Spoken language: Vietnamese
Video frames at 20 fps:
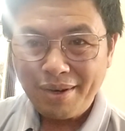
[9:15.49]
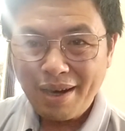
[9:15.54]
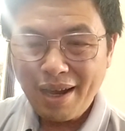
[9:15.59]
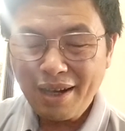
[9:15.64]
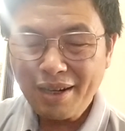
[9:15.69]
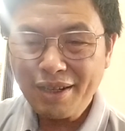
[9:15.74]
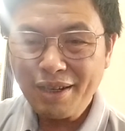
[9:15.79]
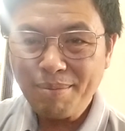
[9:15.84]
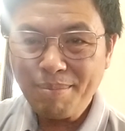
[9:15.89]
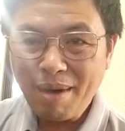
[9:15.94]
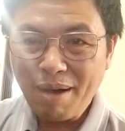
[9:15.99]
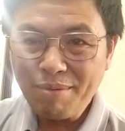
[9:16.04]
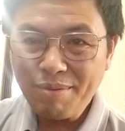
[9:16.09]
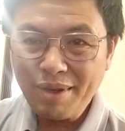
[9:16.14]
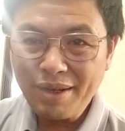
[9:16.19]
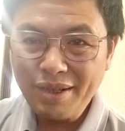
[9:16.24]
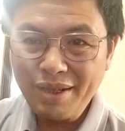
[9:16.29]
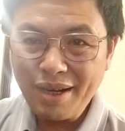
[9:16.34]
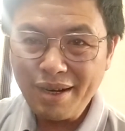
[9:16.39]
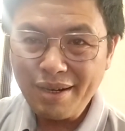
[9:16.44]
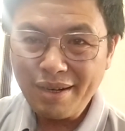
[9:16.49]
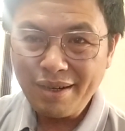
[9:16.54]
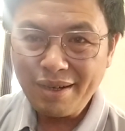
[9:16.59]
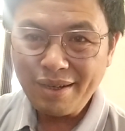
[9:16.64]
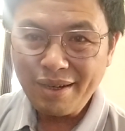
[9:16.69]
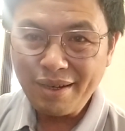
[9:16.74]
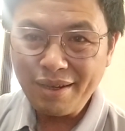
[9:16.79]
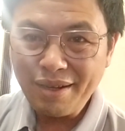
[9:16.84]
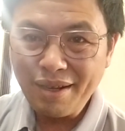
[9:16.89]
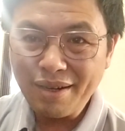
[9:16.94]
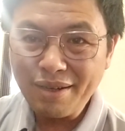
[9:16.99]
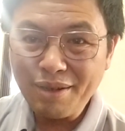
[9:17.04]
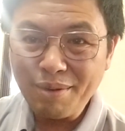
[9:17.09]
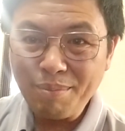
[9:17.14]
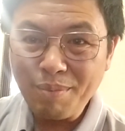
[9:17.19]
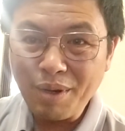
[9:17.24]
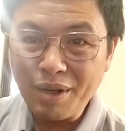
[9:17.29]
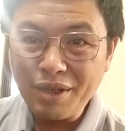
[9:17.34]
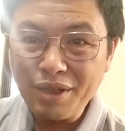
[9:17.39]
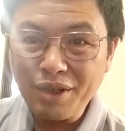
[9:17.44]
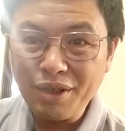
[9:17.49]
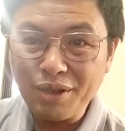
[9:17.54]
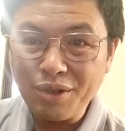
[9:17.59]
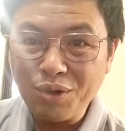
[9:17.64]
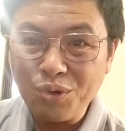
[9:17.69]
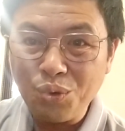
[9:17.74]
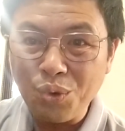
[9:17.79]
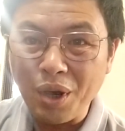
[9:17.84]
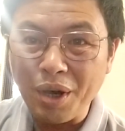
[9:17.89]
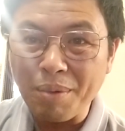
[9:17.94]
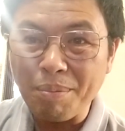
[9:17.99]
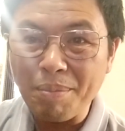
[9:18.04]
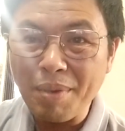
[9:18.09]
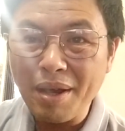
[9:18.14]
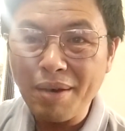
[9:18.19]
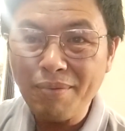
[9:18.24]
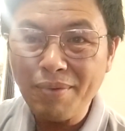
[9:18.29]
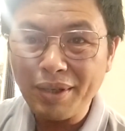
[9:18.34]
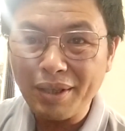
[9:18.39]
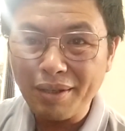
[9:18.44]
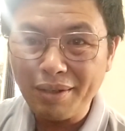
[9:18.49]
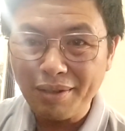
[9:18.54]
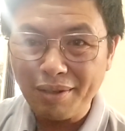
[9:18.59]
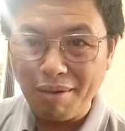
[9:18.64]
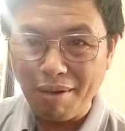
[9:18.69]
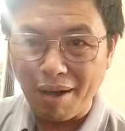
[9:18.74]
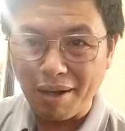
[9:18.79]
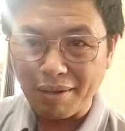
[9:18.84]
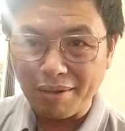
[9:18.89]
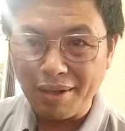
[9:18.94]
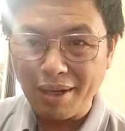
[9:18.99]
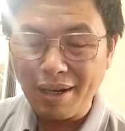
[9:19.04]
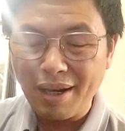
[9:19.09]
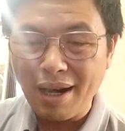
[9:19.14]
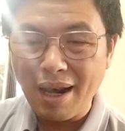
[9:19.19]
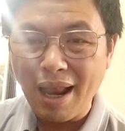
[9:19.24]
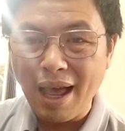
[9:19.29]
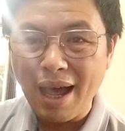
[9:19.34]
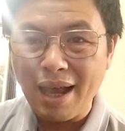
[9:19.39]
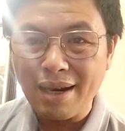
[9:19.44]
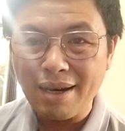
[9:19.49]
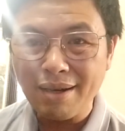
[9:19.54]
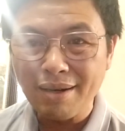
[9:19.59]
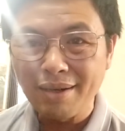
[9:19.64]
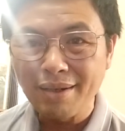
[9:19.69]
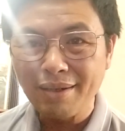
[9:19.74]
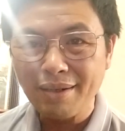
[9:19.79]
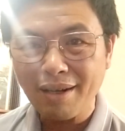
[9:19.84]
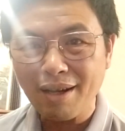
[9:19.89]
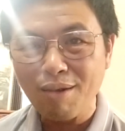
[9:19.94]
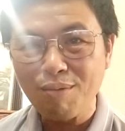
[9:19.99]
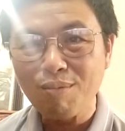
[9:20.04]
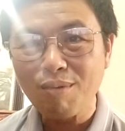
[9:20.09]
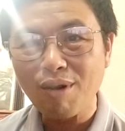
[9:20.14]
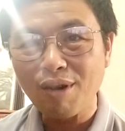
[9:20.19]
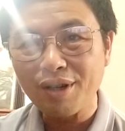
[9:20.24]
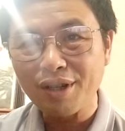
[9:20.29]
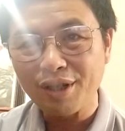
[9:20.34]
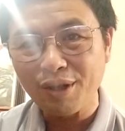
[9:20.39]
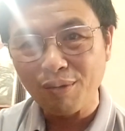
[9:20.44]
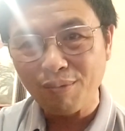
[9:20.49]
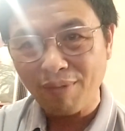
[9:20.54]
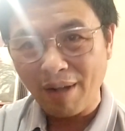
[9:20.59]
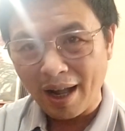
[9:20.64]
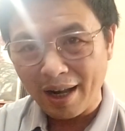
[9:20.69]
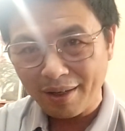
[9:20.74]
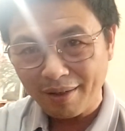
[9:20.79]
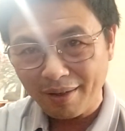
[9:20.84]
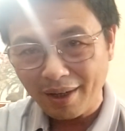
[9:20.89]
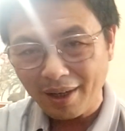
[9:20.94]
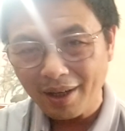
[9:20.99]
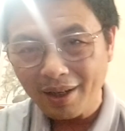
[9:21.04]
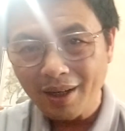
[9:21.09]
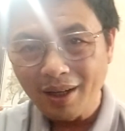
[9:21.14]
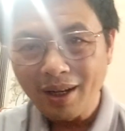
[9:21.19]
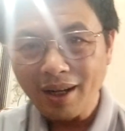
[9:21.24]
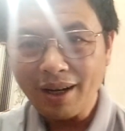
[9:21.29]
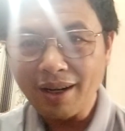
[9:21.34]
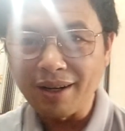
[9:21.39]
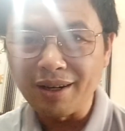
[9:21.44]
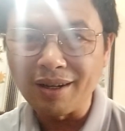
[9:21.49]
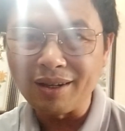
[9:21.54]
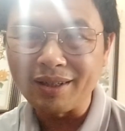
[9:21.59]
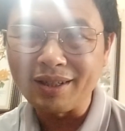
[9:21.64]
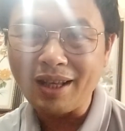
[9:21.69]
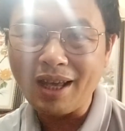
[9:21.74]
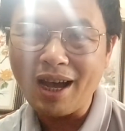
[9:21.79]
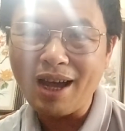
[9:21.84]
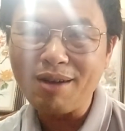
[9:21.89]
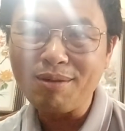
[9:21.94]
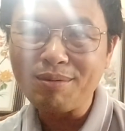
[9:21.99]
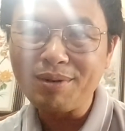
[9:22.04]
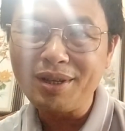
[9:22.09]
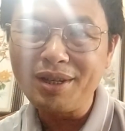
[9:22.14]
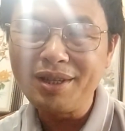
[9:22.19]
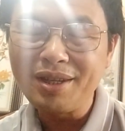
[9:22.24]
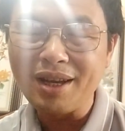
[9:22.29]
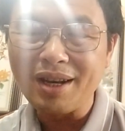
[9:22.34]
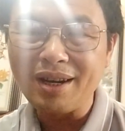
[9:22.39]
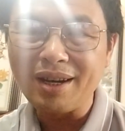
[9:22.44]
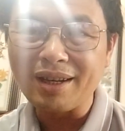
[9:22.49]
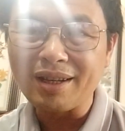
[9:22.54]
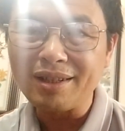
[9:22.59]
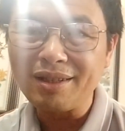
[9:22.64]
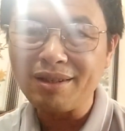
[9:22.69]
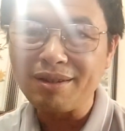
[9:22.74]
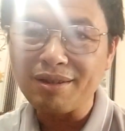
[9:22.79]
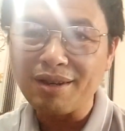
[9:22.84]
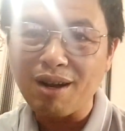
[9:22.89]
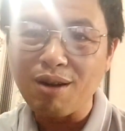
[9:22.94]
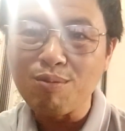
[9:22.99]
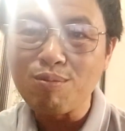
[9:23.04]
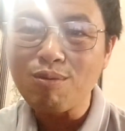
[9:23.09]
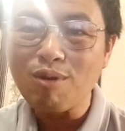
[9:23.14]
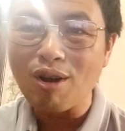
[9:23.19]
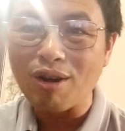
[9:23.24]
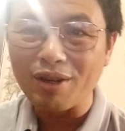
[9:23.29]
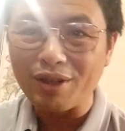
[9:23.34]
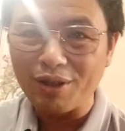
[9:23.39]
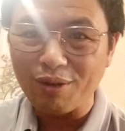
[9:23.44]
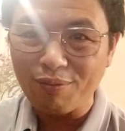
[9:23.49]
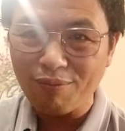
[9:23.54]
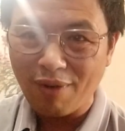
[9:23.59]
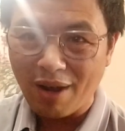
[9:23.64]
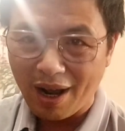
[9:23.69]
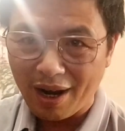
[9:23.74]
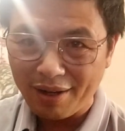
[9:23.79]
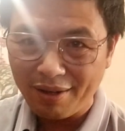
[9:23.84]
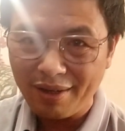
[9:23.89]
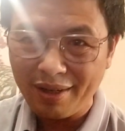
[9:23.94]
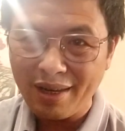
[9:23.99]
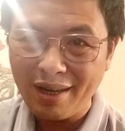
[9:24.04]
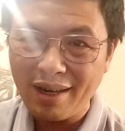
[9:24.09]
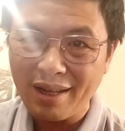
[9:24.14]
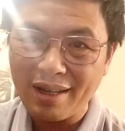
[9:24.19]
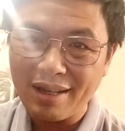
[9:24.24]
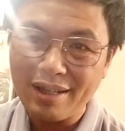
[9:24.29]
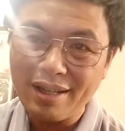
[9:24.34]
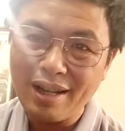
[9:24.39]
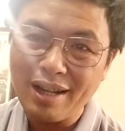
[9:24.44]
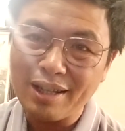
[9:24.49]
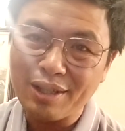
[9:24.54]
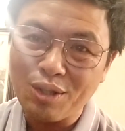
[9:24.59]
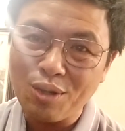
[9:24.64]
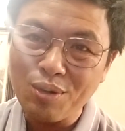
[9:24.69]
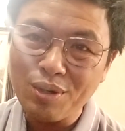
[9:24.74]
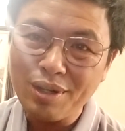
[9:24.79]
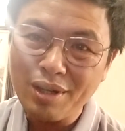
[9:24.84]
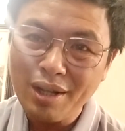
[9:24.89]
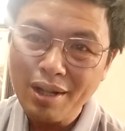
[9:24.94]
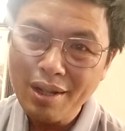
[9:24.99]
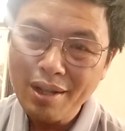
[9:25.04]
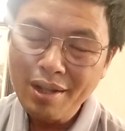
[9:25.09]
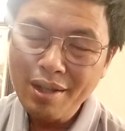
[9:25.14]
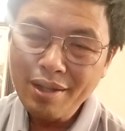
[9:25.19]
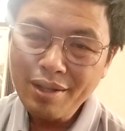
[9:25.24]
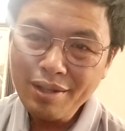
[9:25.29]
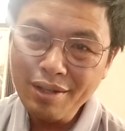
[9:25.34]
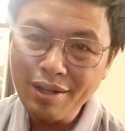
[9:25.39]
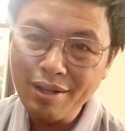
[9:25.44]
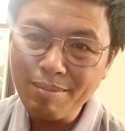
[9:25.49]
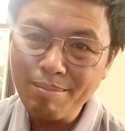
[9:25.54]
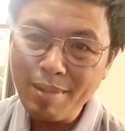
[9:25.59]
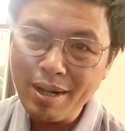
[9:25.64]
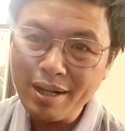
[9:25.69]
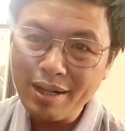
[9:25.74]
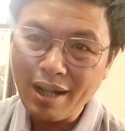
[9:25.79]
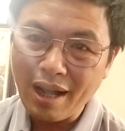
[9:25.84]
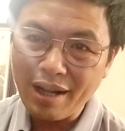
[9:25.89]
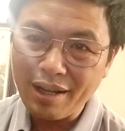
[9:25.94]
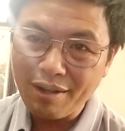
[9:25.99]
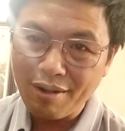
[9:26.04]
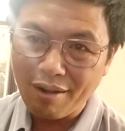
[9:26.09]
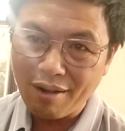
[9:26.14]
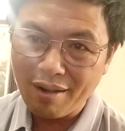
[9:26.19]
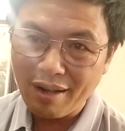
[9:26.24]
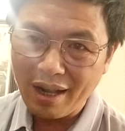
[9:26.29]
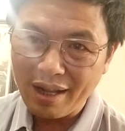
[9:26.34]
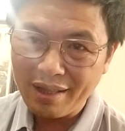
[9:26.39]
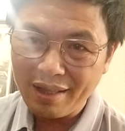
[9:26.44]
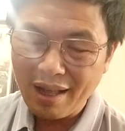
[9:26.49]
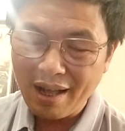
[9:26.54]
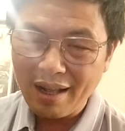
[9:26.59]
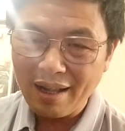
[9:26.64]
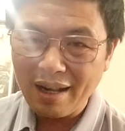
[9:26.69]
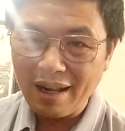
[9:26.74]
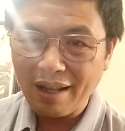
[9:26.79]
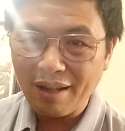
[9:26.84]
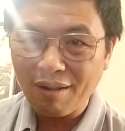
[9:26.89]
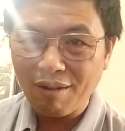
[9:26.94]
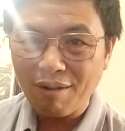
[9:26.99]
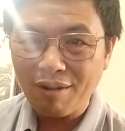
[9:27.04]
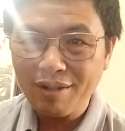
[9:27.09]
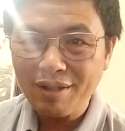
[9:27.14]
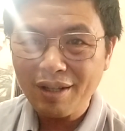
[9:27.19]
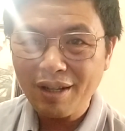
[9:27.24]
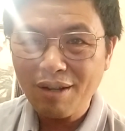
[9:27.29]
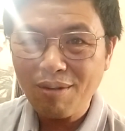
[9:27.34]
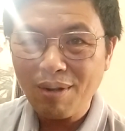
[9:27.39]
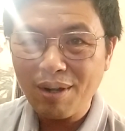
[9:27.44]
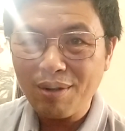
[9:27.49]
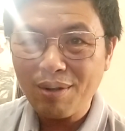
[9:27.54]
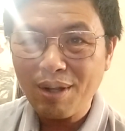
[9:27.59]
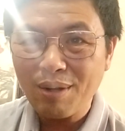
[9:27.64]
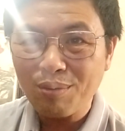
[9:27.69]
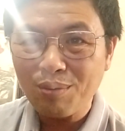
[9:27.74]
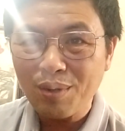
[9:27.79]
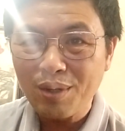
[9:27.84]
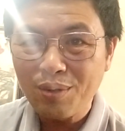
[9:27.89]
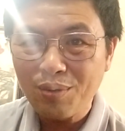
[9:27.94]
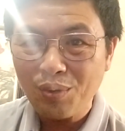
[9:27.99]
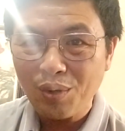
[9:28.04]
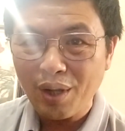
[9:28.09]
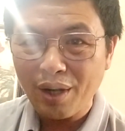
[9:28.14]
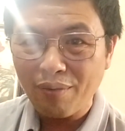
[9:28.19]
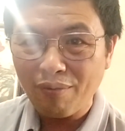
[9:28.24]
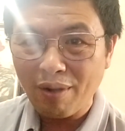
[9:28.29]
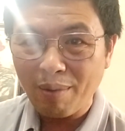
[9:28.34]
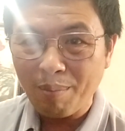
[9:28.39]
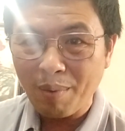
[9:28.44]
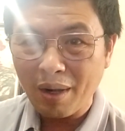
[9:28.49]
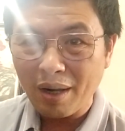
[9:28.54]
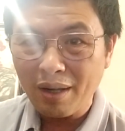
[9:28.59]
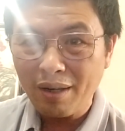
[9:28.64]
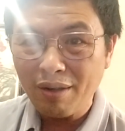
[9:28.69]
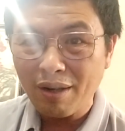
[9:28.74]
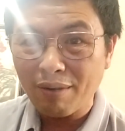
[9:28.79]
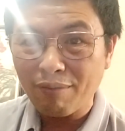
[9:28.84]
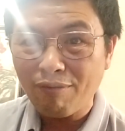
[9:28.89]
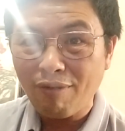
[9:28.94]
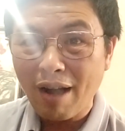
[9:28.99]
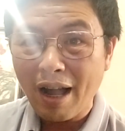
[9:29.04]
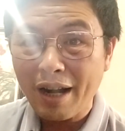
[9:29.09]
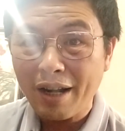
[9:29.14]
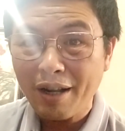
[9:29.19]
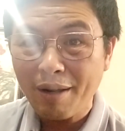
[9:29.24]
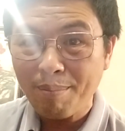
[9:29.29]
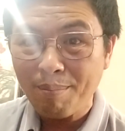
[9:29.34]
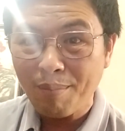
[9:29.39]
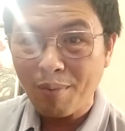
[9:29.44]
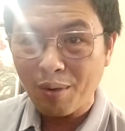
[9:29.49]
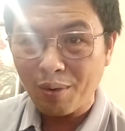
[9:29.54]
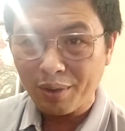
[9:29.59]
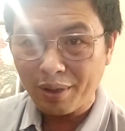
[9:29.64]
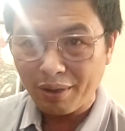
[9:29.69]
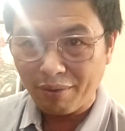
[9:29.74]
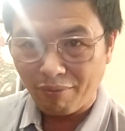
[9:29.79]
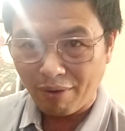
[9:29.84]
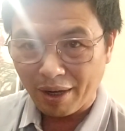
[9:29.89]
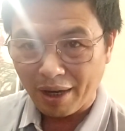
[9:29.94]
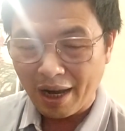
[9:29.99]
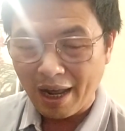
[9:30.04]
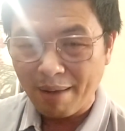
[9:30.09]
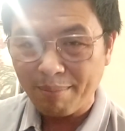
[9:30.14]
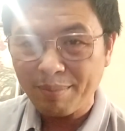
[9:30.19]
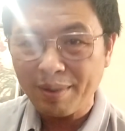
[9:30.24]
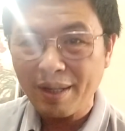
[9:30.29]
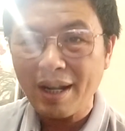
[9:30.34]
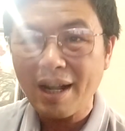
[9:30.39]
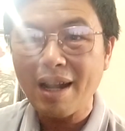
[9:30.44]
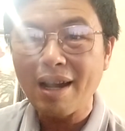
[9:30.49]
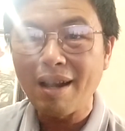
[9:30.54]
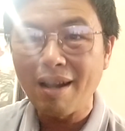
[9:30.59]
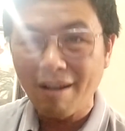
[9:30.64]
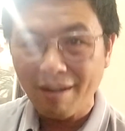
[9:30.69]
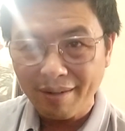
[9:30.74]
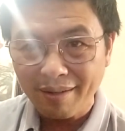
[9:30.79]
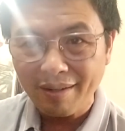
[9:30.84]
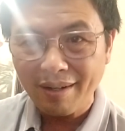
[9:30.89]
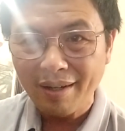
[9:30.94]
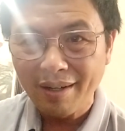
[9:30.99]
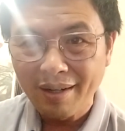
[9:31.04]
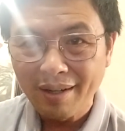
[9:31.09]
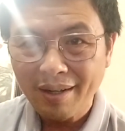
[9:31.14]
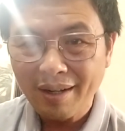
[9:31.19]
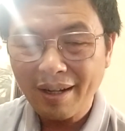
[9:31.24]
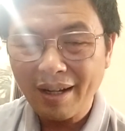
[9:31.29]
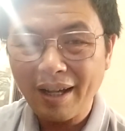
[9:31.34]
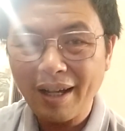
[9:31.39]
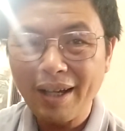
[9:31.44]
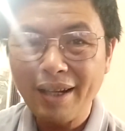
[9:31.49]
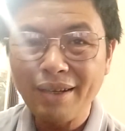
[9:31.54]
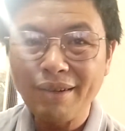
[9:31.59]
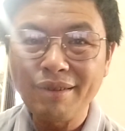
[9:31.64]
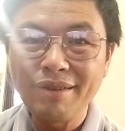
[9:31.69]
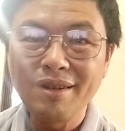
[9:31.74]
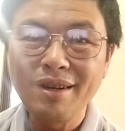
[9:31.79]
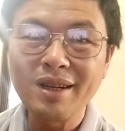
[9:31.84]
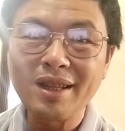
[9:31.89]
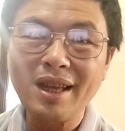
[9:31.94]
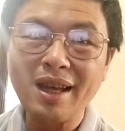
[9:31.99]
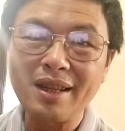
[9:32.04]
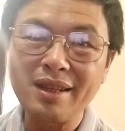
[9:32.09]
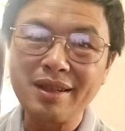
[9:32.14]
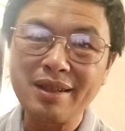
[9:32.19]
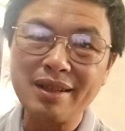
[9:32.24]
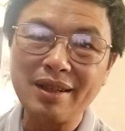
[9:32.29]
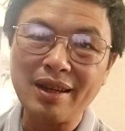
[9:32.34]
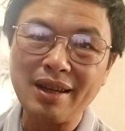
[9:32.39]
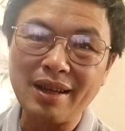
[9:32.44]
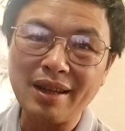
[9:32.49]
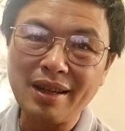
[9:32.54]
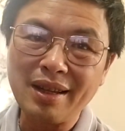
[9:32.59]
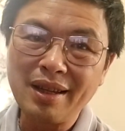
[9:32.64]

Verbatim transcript: đăng trên báo Nhân dân ấy, thể hiện sự một cái sự chuyển biến về tư tưởng rất là lớn không còn chống phá nữa ở ờ, thì ai cũng ghi nhận là cái sự không còn chống phá nữa đấy là rất là tốt nhưng bên cạnh đó anh ta lại có những cái luận điệu tuyên truyền và một cái lượng fan hâm mộ từ Việt Nam rất là lớn đấy nó đưa ra những cái